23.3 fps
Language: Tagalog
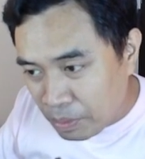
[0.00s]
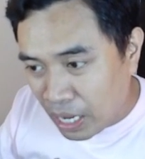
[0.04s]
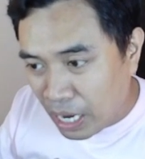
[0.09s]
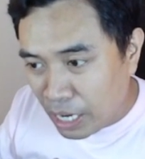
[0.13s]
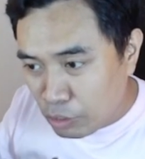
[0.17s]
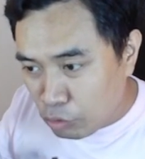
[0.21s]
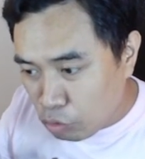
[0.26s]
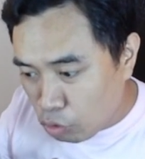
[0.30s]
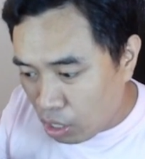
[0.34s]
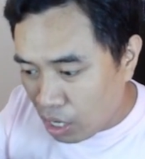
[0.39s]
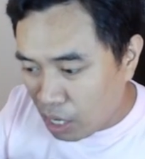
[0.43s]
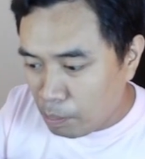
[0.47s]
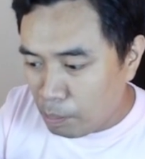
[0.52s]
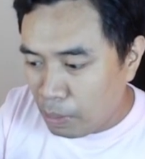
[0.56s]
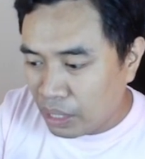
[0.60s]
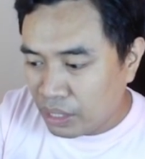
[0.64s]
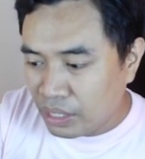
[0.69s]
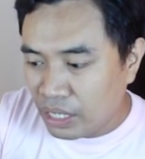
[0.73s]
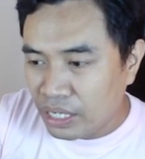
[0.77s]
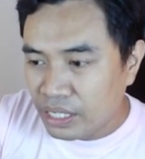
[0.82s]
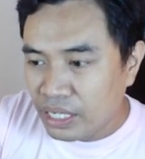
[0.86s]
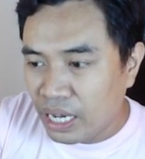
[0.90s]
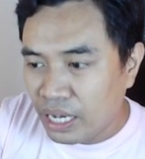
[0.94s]
Ano ang
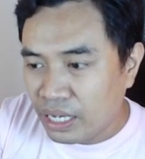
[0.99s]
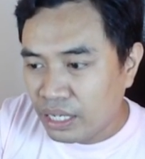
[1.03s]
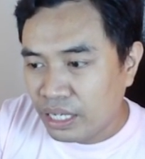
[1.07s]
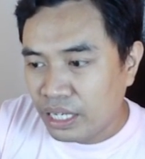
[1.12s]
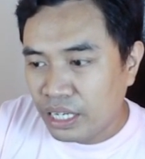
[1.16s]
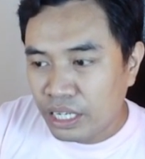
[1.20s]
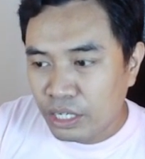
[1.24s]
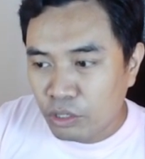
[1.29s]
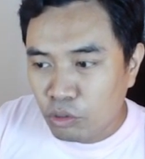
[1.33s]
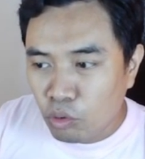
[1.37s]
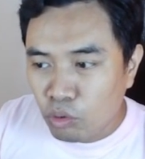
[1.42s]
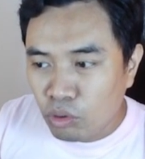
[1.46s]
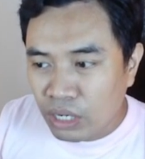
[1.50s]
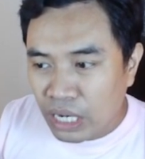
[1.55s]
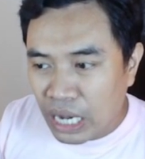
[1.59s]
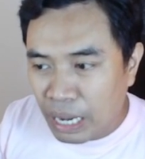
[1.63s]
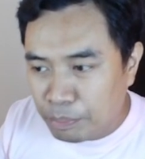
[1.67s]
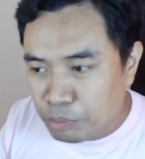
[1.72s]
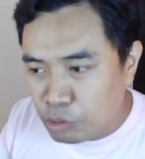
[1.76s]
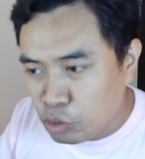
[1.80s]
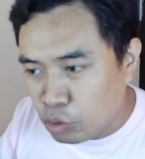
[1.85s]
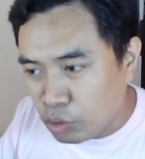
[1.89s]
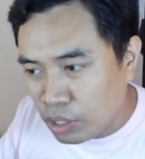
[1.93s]
mangyayari kung
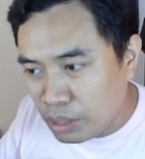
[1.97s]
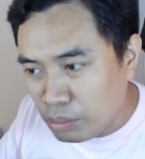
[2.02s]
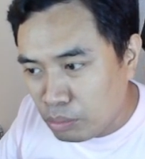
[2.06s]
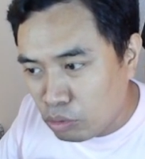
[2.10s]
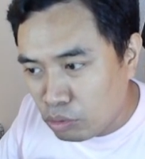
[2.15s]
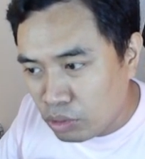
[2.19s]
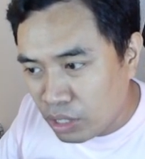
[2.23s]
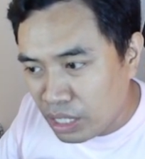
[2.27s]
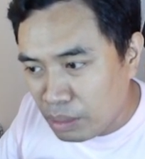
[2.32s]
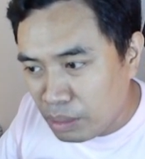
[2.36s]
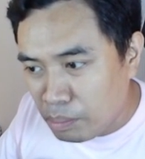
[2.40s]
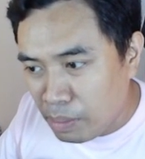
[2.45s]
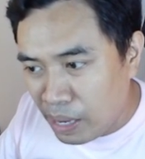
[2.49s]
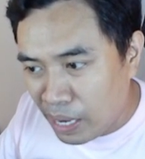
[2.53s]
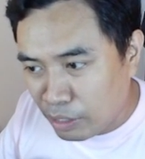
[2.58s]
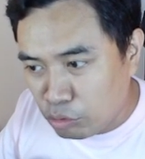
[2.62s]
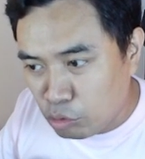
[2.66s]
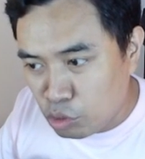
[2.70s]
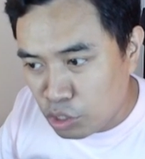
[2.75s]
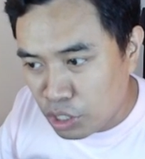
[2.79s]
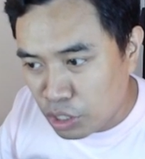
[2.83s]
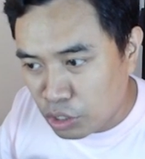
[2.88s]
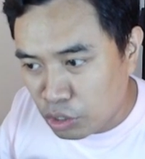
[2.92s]
capturein muna ni
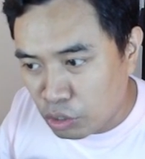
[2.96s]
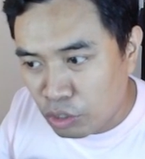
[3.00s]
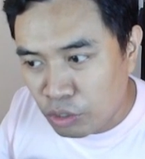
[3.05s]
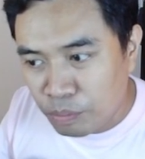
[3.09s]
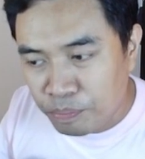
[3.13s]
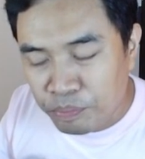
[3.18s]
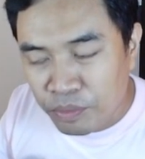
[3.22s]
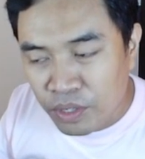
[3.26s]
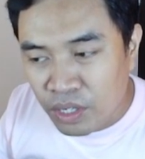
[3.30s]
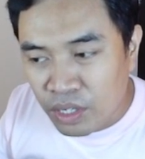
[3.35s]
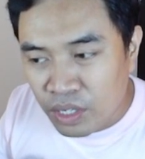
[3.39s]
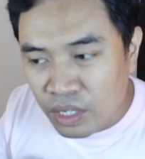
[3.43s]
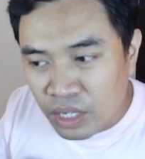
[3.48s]
Magnus ito?